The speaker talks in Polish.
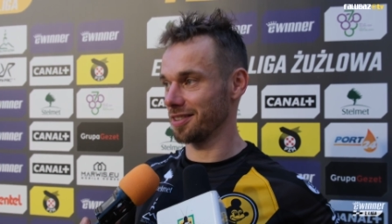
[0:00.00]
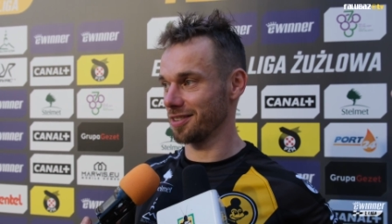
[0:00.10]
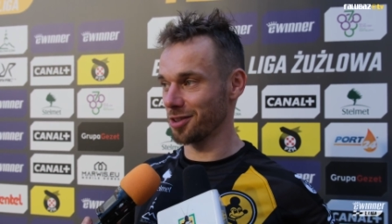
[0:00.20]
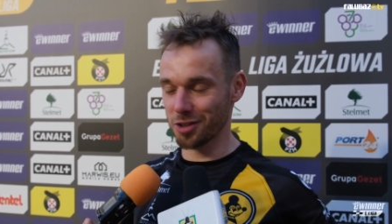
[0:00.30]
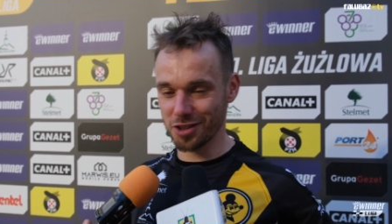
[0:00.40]

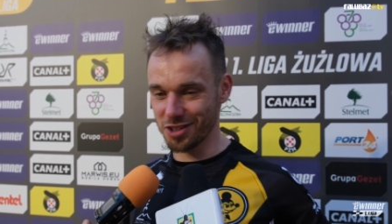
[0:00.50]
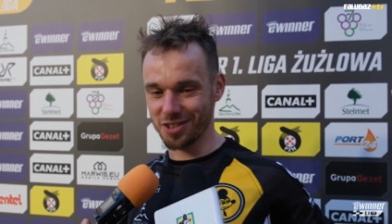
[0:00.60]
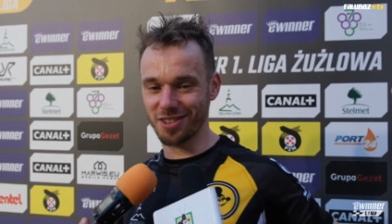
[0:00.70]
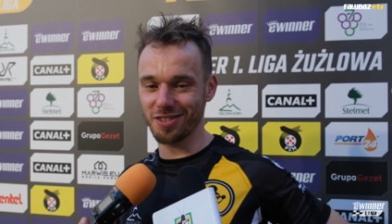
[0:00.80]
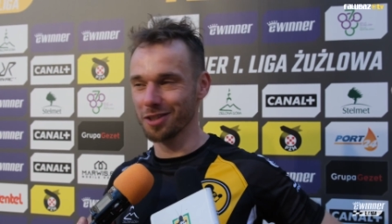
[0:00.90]
troszkę
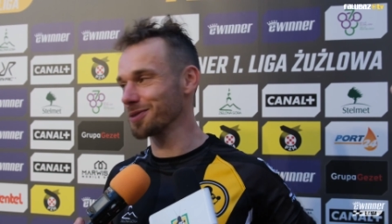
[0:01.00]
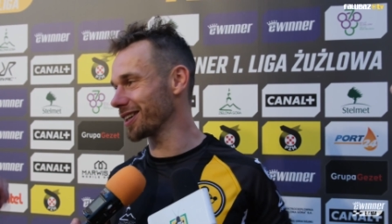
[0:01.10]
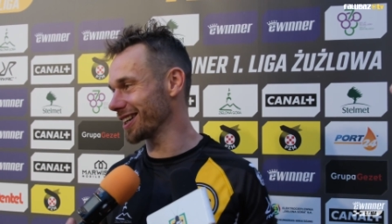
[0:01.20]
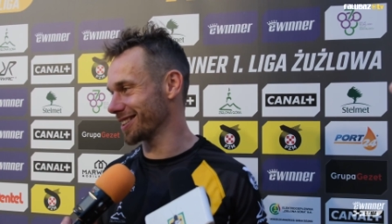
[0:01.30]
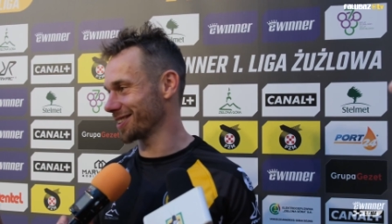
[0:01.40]
się dziwnie
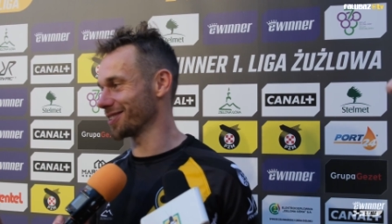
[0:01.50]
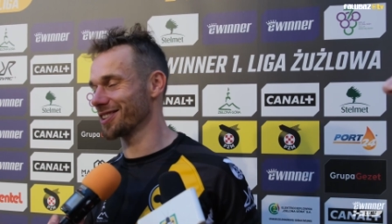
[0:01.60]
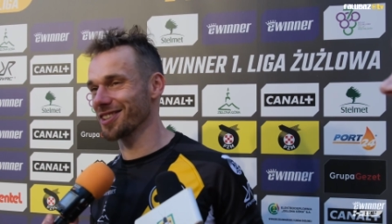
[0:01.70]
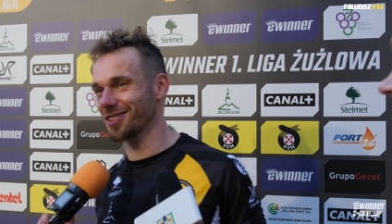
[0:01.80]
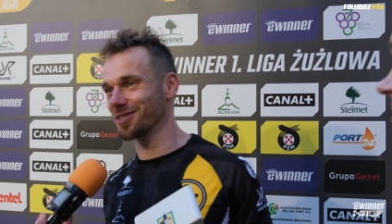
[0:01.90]
słucha, jak cały
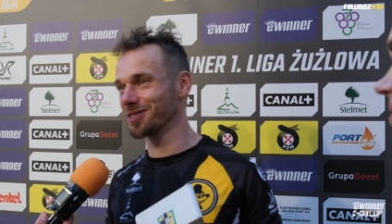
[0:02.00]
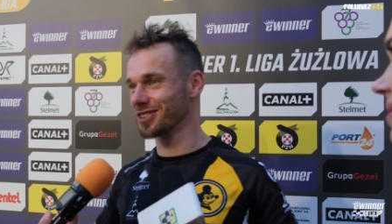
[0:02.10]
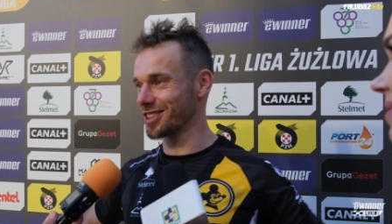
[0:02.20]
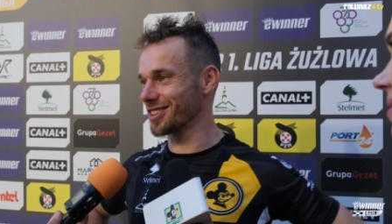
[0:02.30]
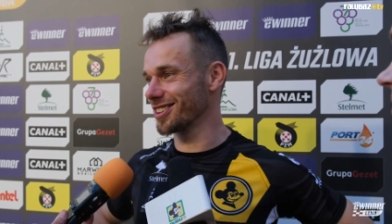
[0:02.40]
sezon
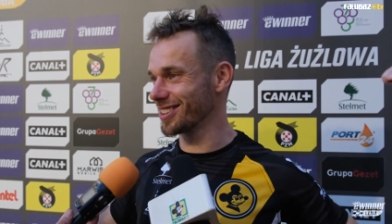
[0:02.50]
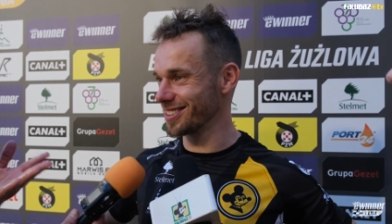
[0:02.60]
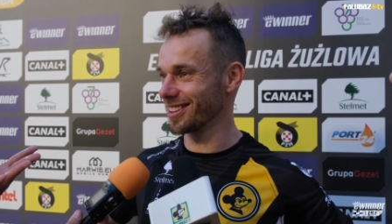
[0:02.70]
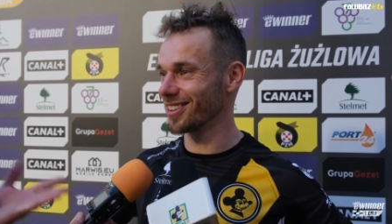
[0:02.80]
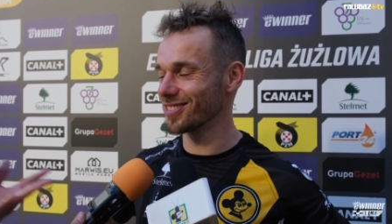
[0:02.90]
mówi, że to
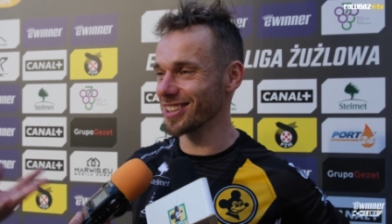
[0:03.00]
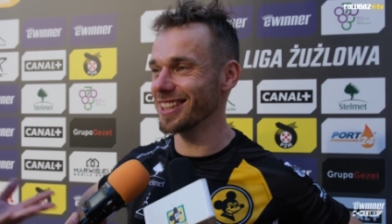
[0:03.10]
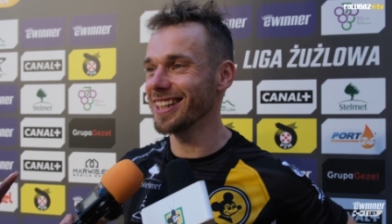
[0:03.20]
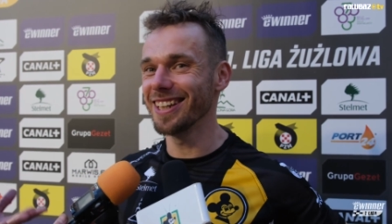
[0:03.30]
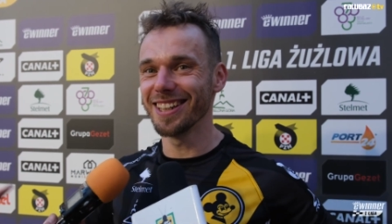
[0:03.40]
jest
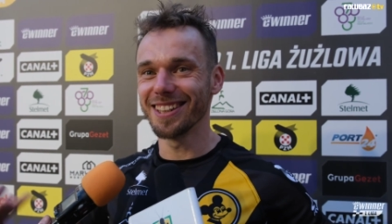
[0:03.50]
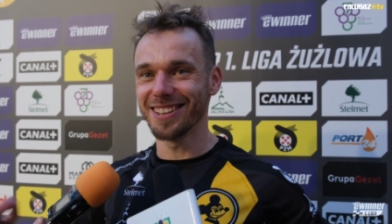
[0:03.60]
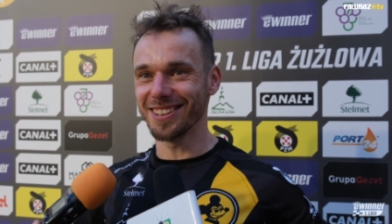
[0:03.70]
niedobrze, no, no,